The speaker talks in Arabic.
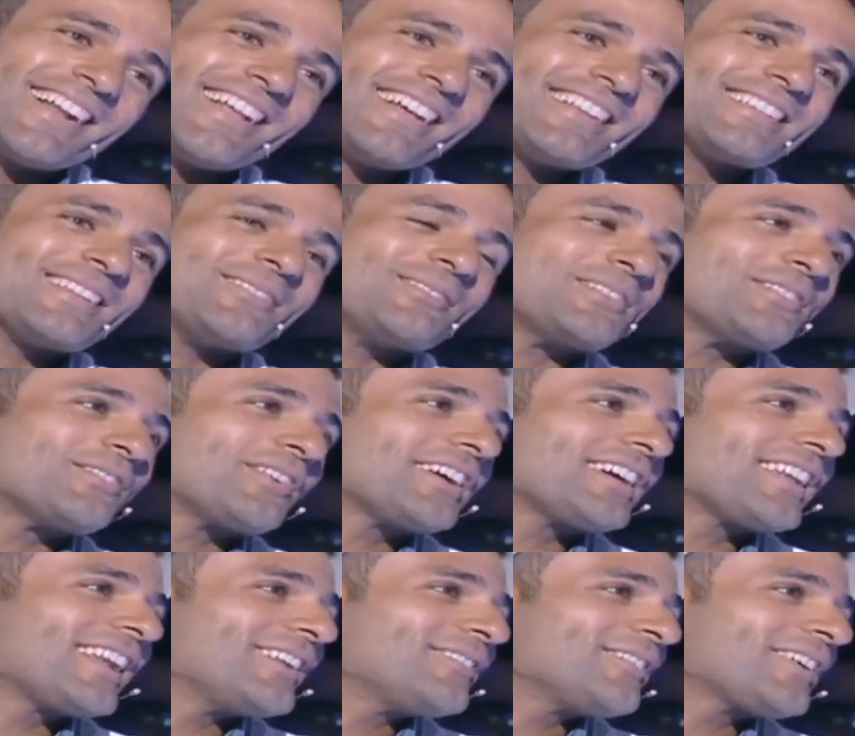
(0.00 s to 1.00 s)
انا اصلا مش
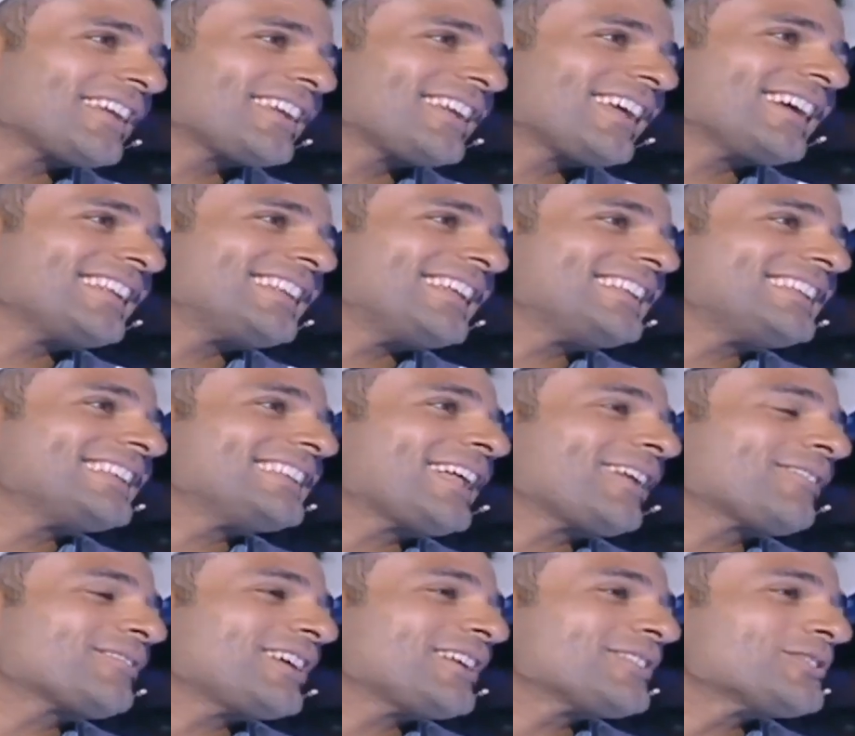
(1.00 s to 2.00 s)
فاكر انا فاكر ان هي جت قالت لي
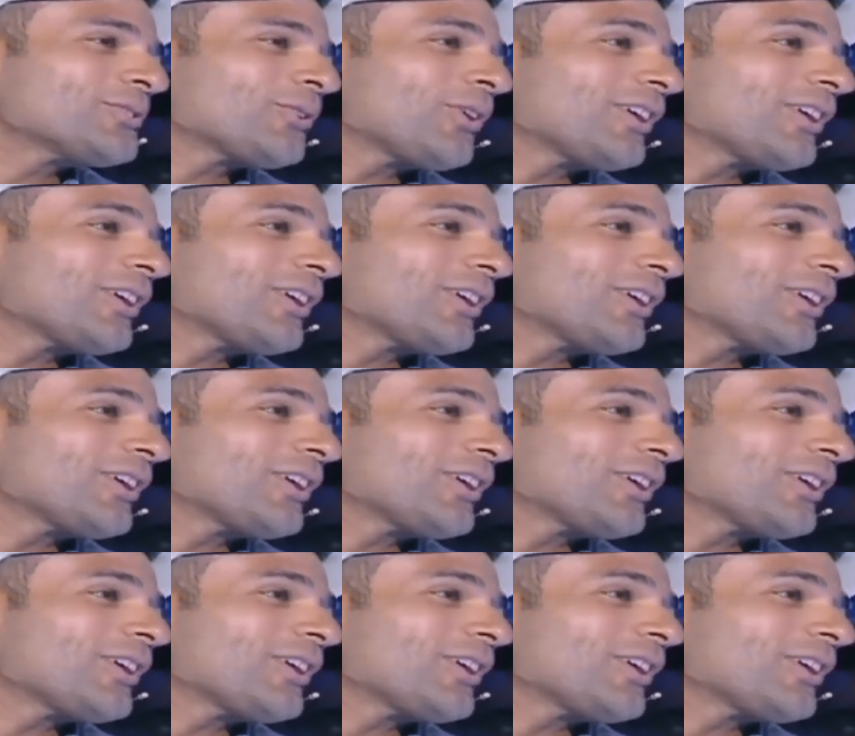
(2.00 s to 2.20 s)
تعرف يا سعد